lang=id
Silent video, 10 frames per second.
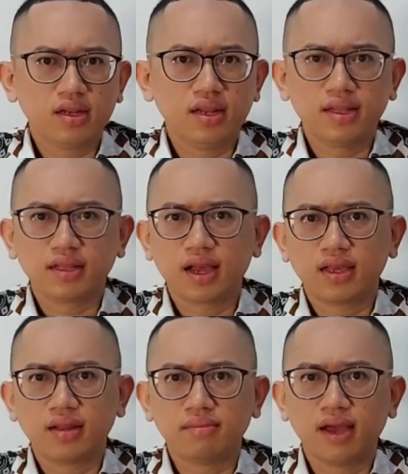Dan yang
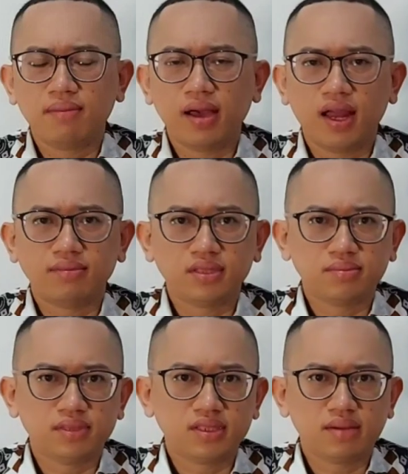terakhir, mengapa alam
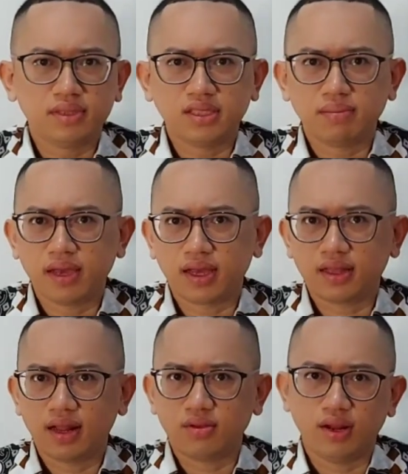semesta mencapai
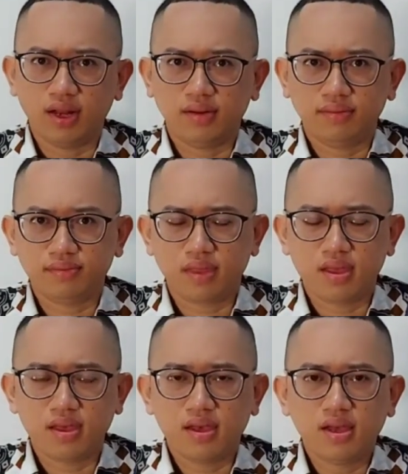keteraturan?
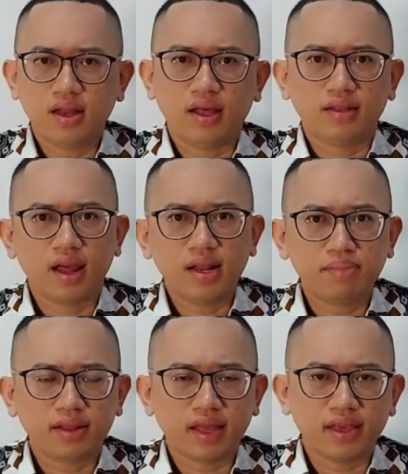Nah, terhadap
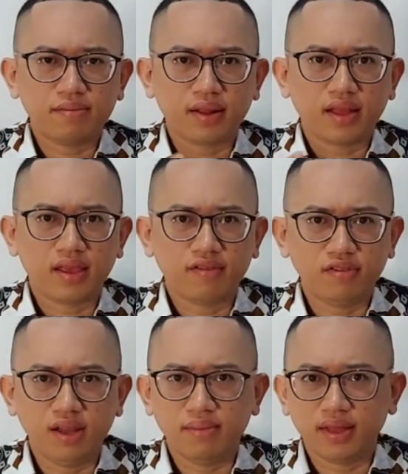pertanyaan-pertanyaan
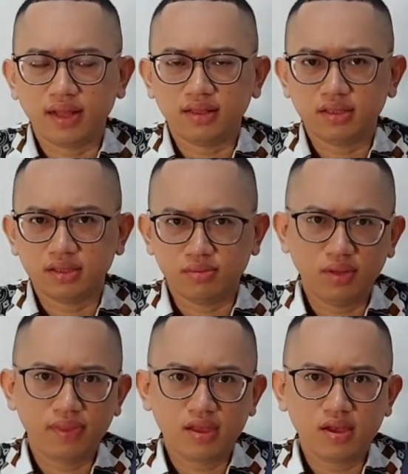fundamental tersebut,
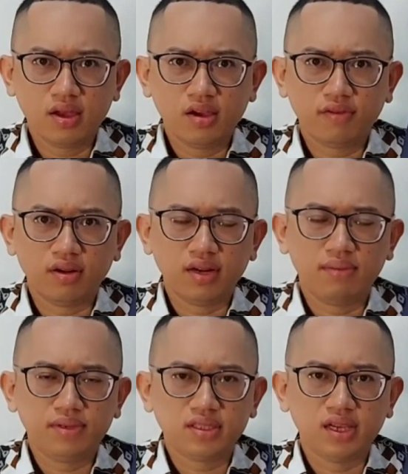Paul
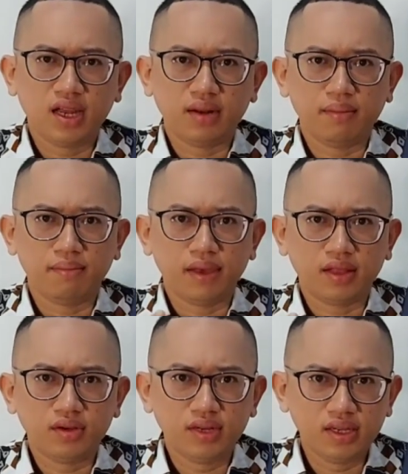Davis dengan
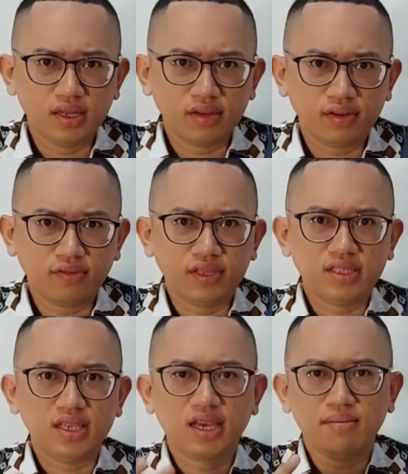metode
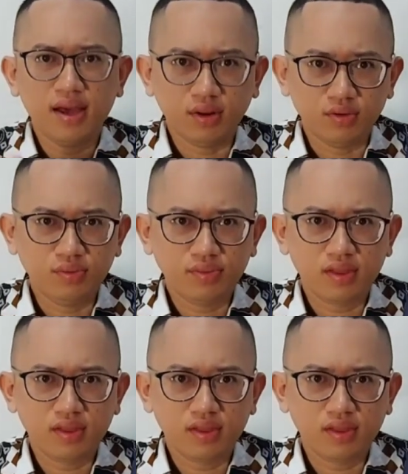fisika baru,